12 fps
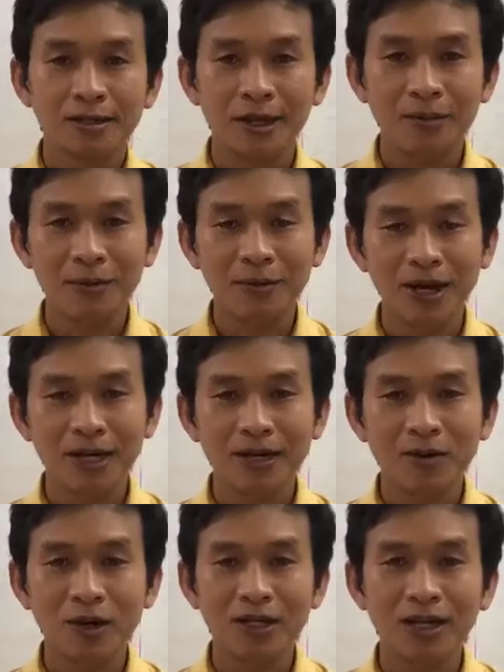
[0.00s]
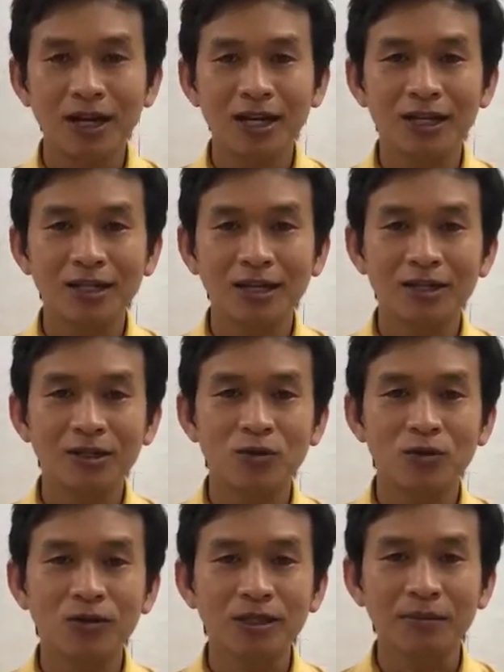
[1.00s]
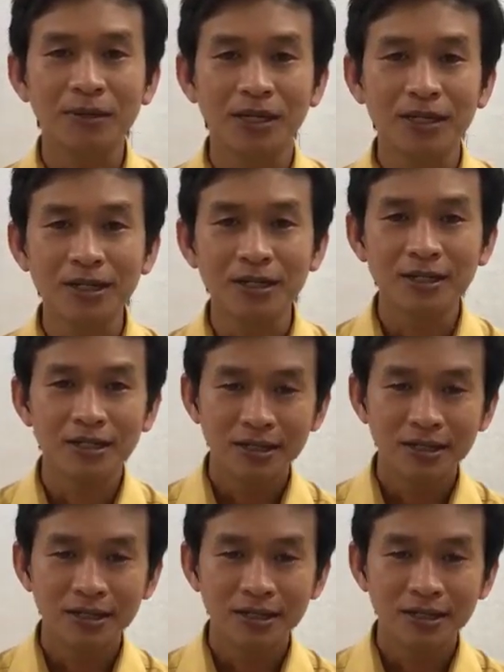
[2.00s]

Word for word: Chào mừng bạn đã quay trở lại kênh của Tâm Lửa